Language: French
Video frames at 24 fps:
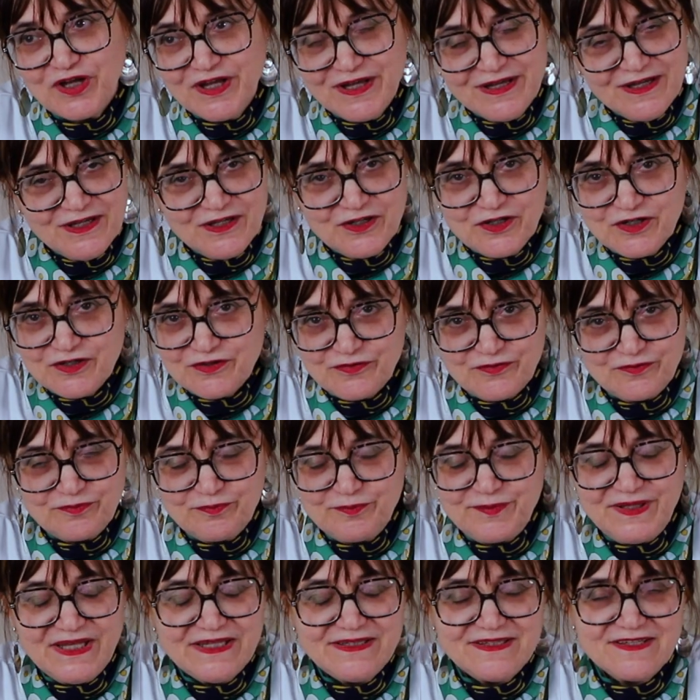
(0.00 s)
euh,
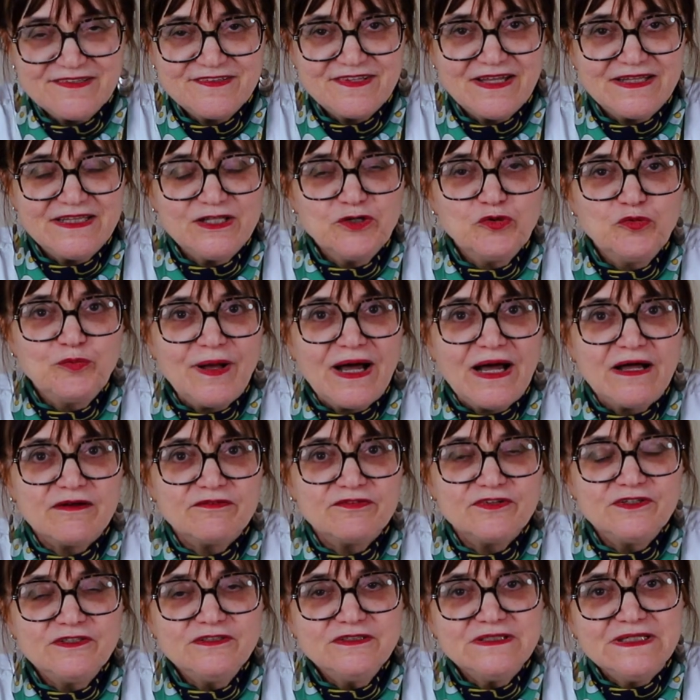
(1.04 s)
bien des années
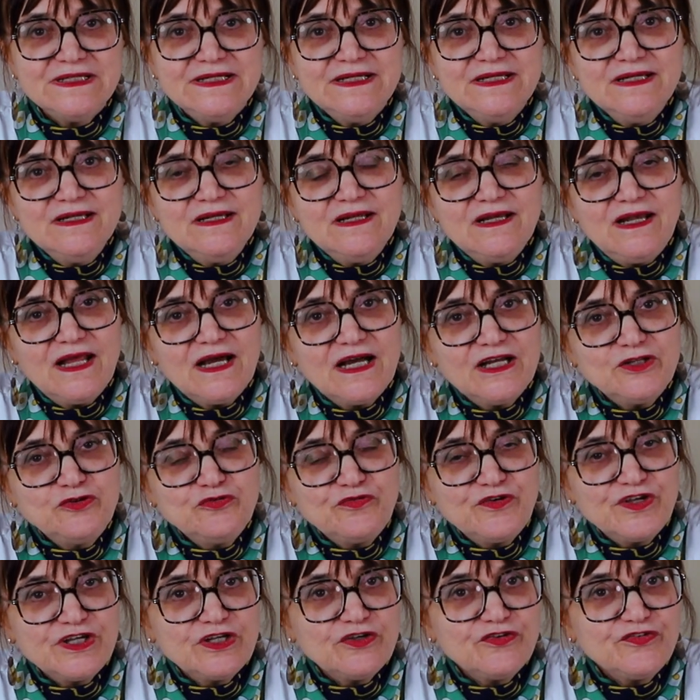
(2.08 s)
auparavant. La
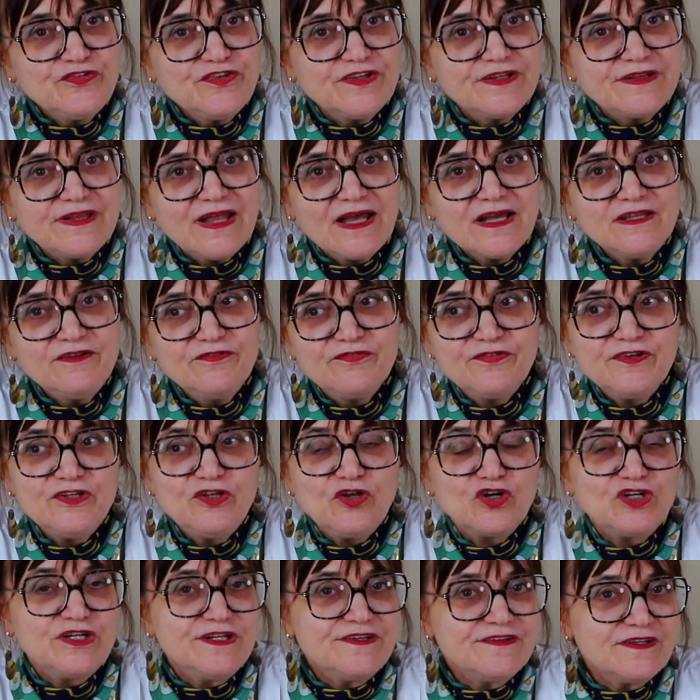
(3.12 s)
radiofréquence est arrivée
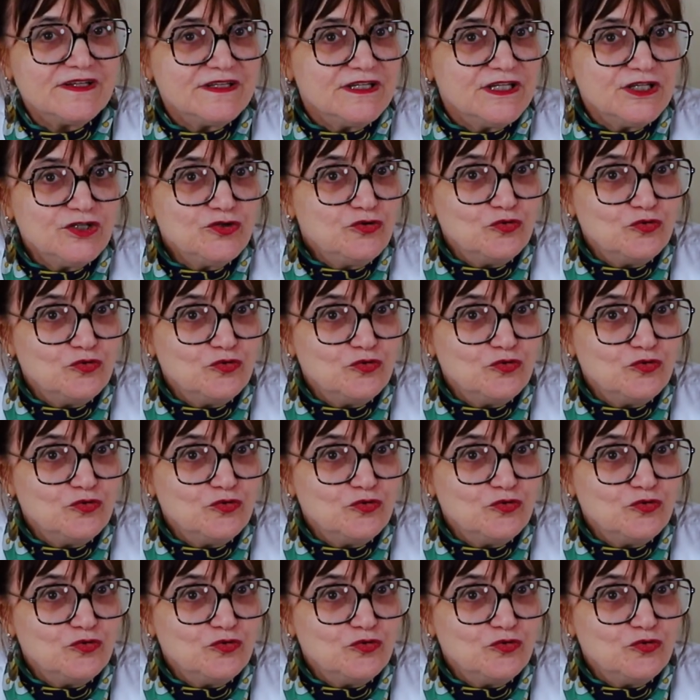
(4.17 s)
dans les années